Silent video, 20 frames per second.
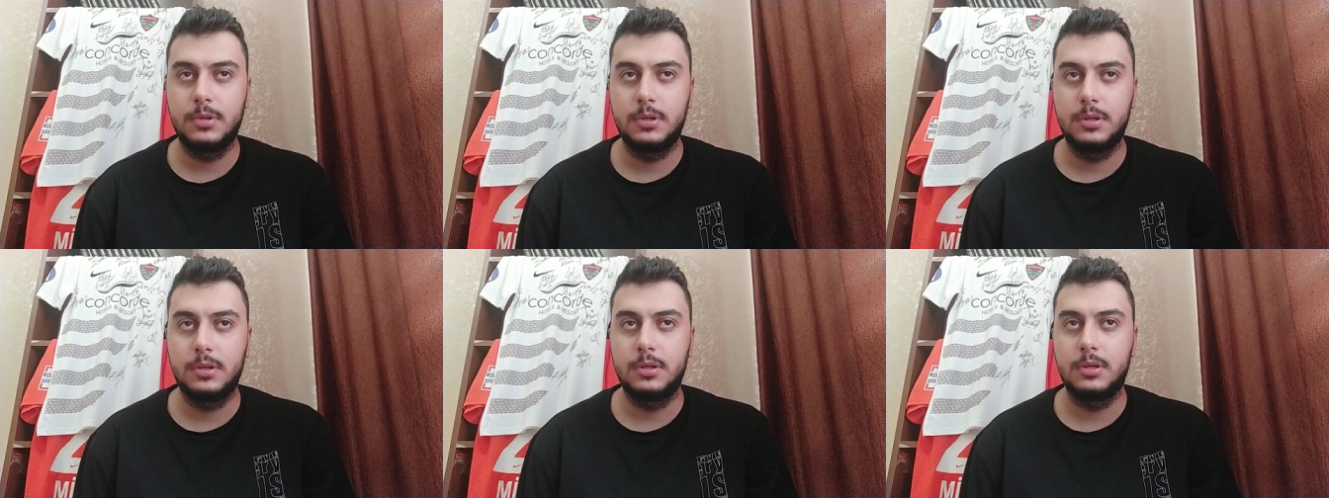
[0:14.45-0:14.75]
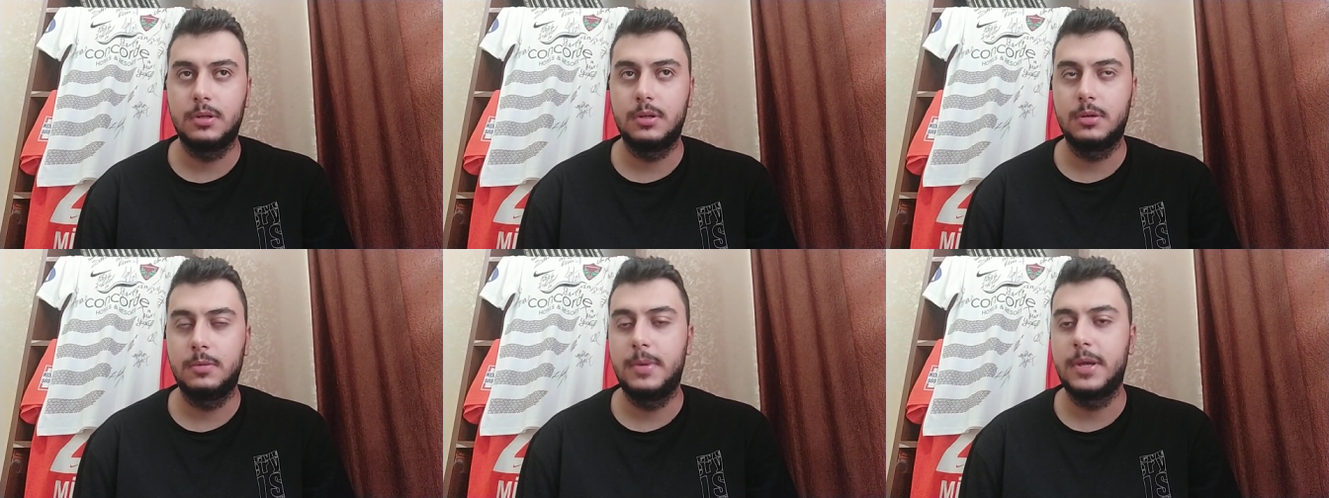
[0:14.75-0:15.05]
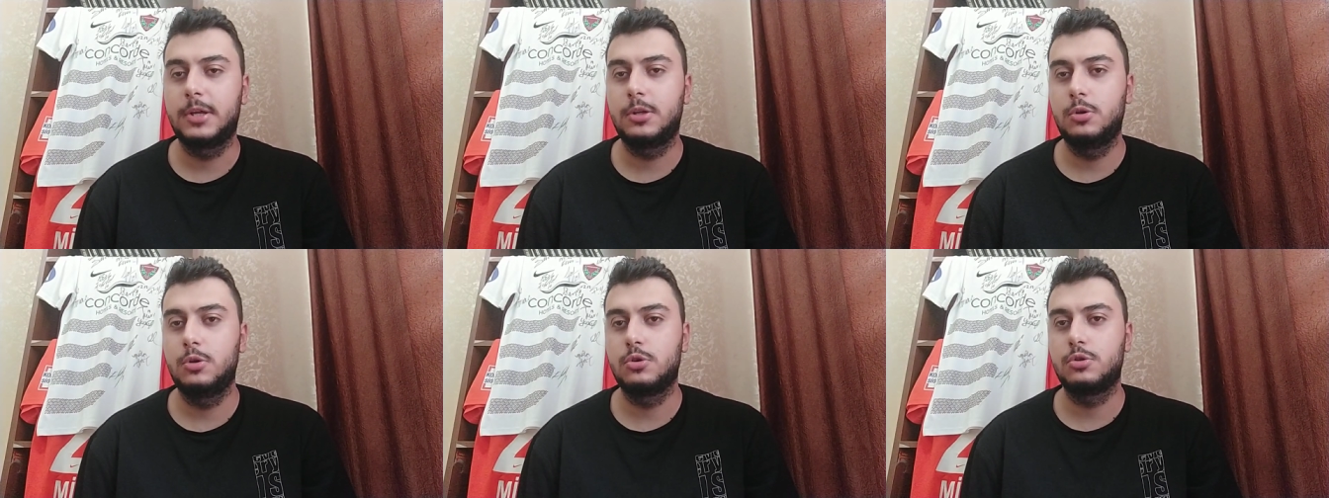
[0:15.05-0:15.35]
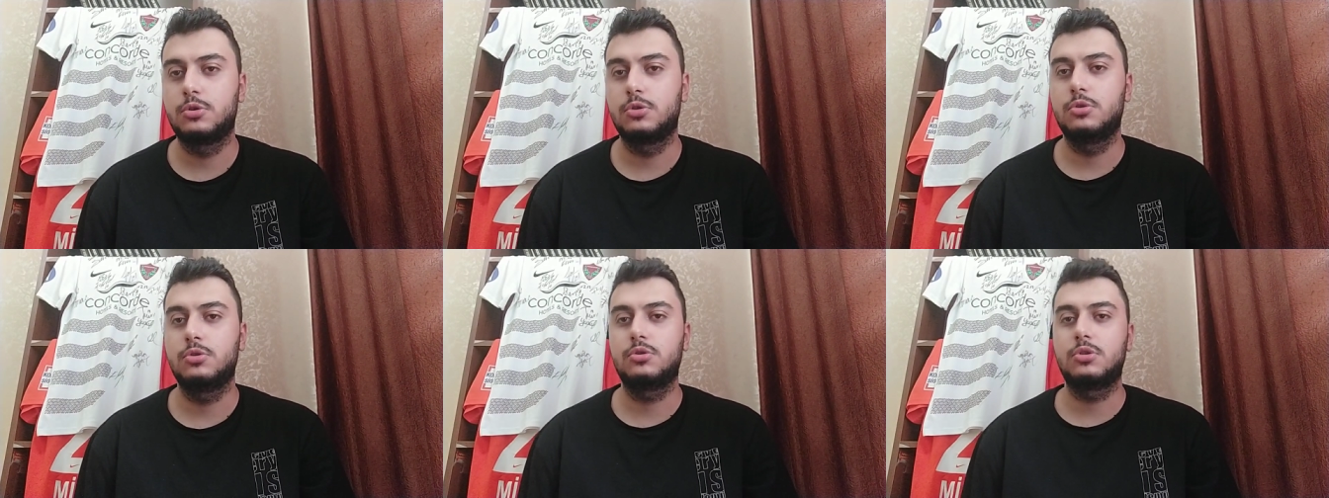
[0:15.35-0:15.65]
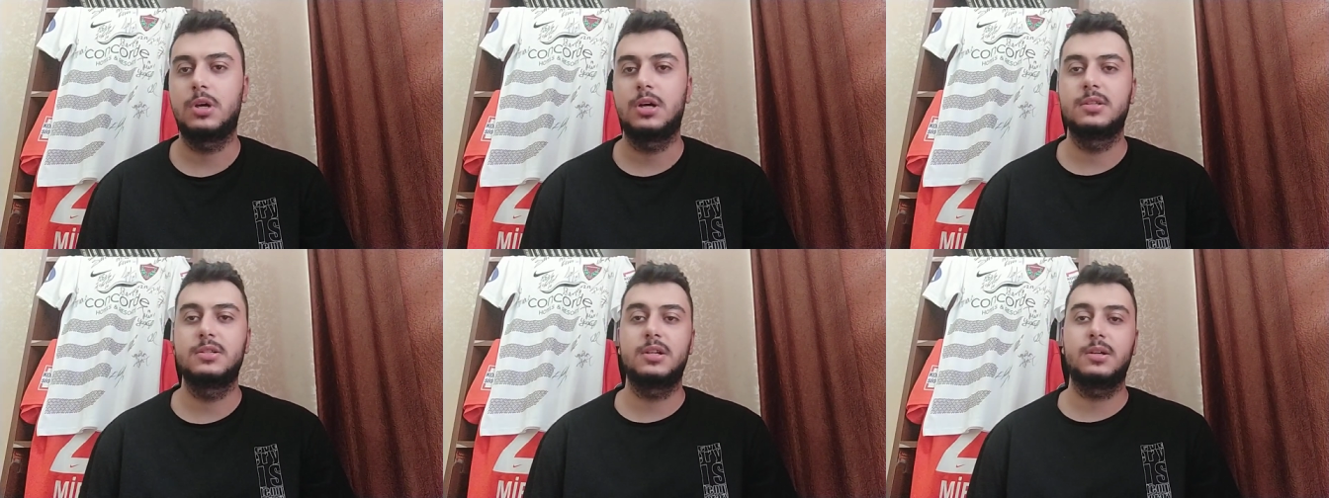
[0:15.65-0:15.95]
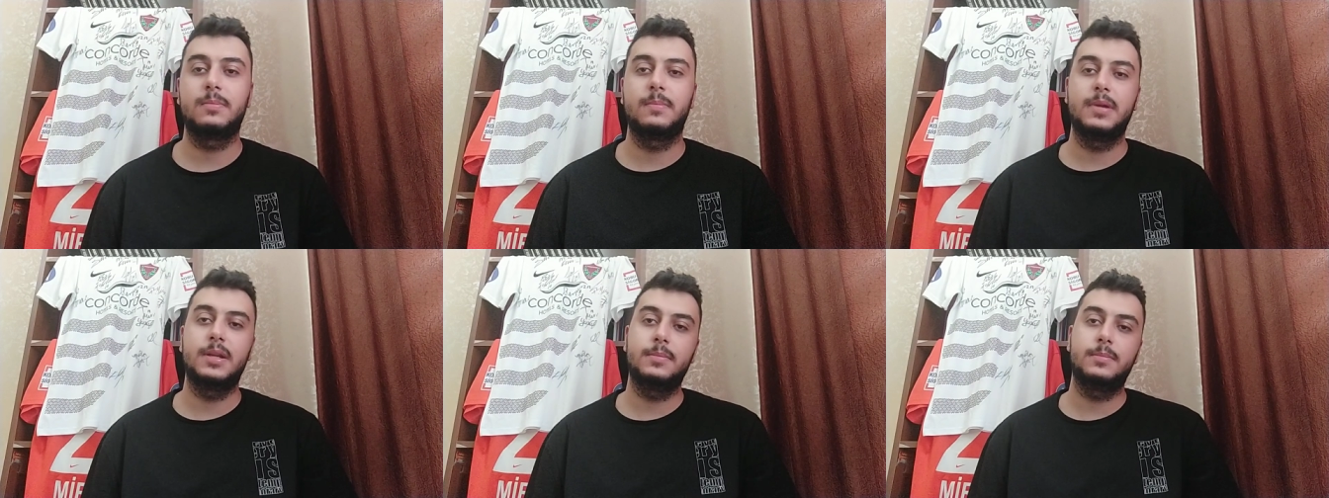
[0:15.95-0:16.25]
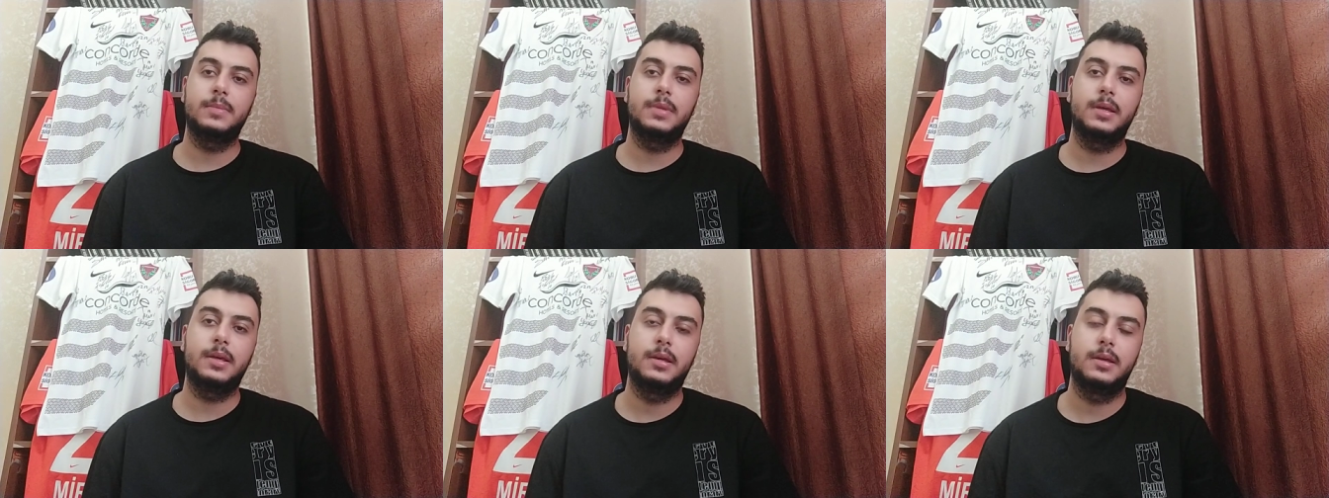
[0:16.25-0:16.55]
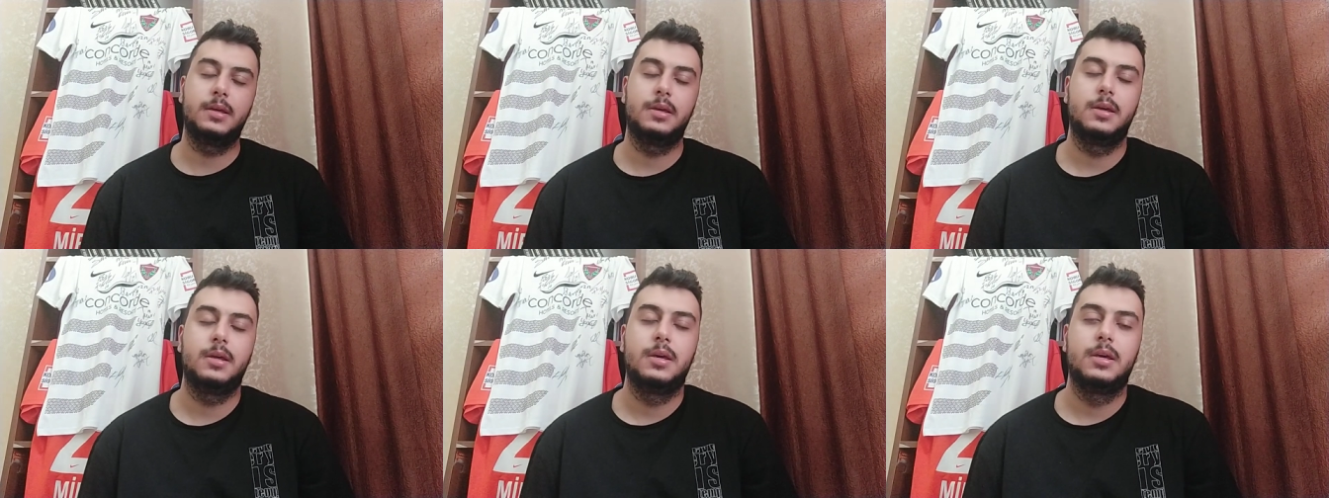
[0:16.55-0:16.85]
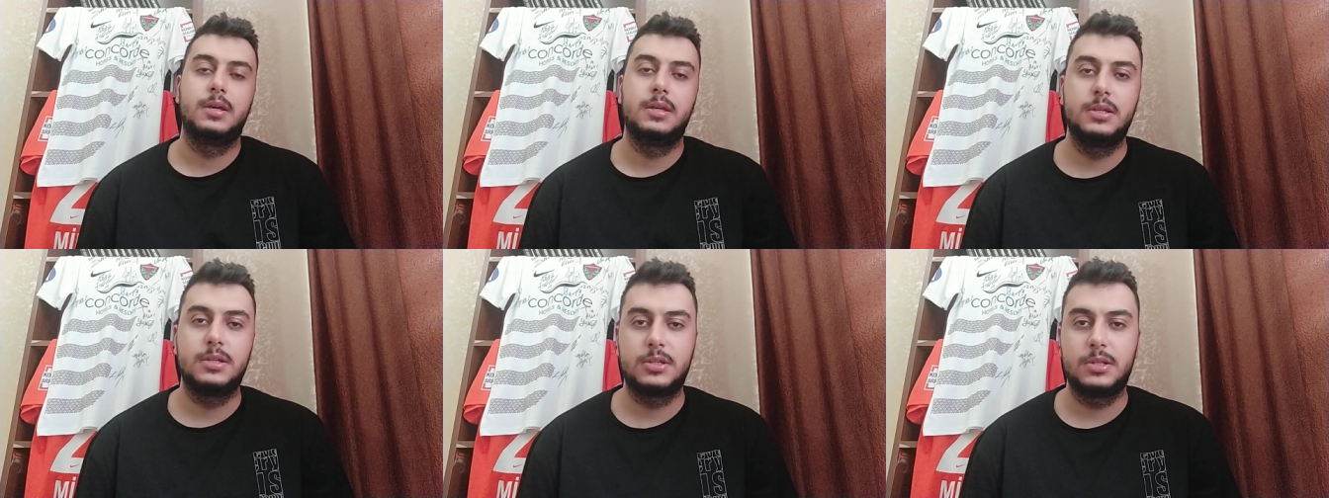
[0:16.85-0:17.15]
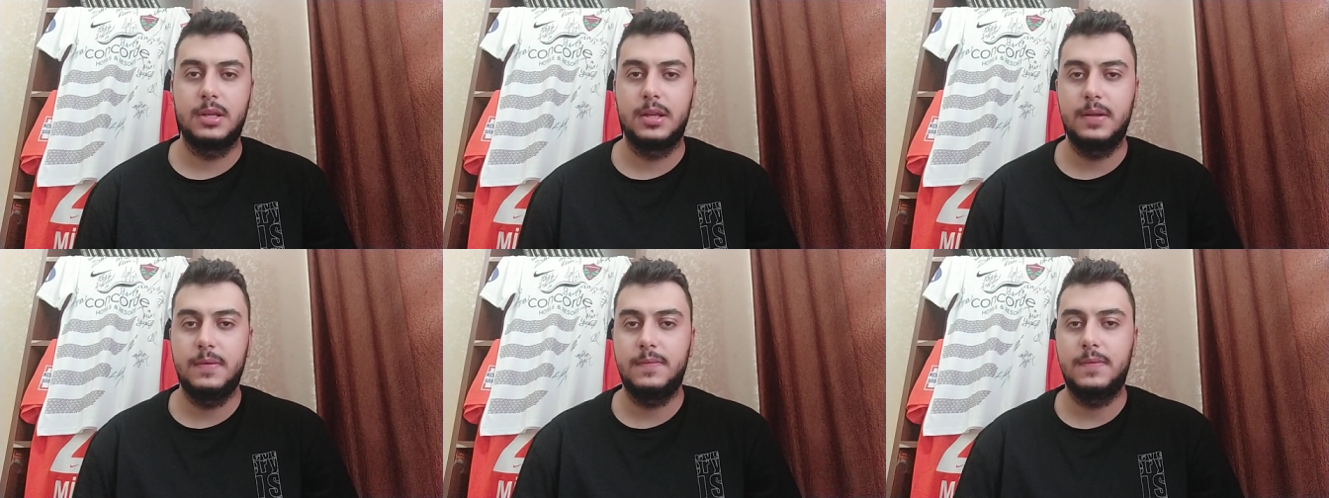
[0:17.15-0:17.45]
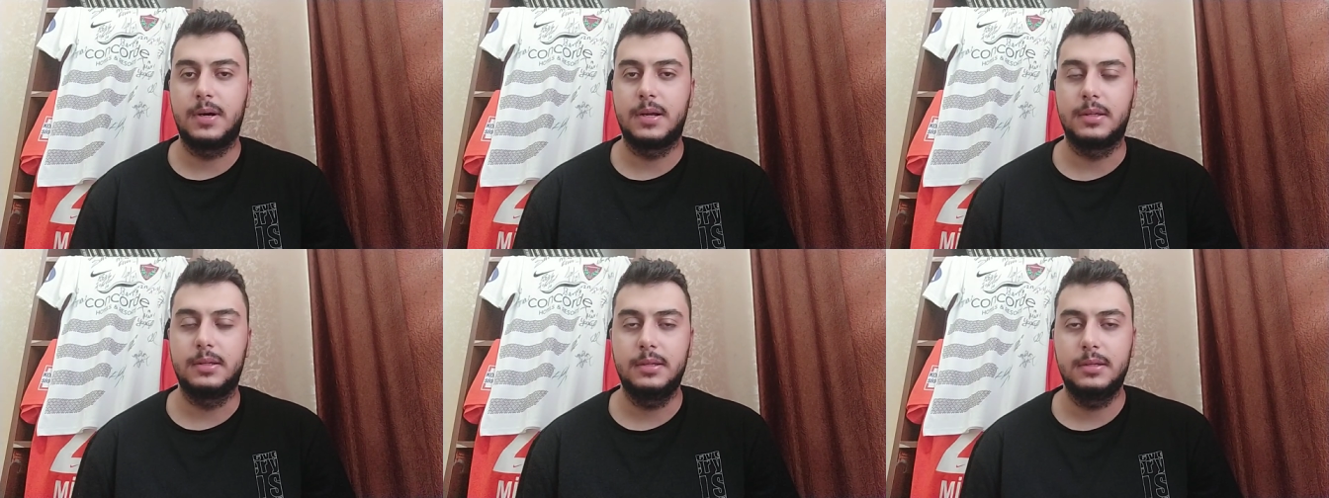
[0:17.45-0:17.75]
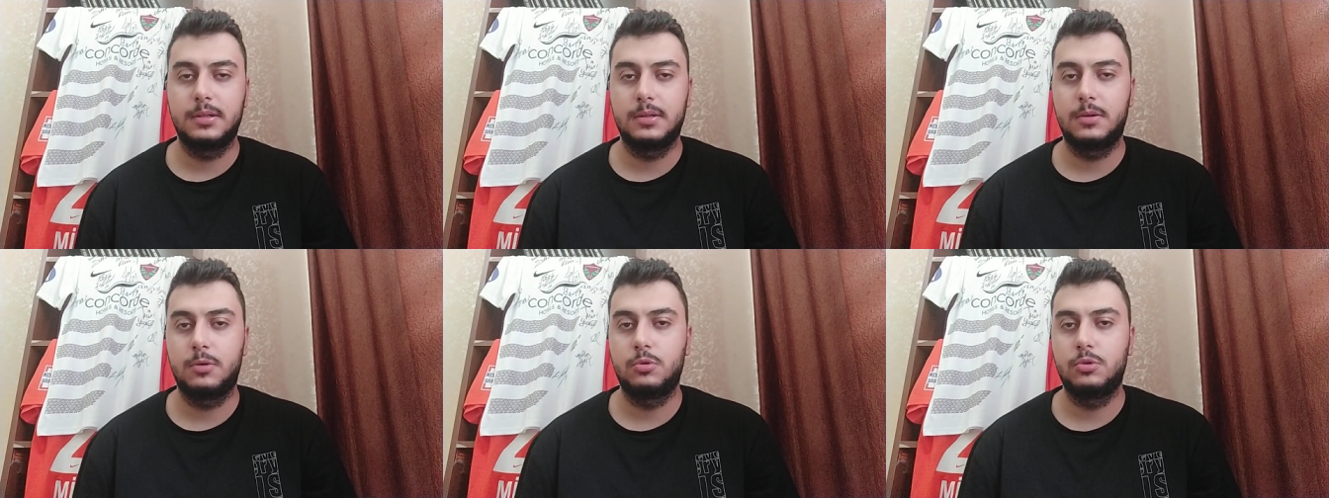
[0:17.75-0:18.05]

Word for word: E, bekliyorsunuz ancak benim de işlerim vardı.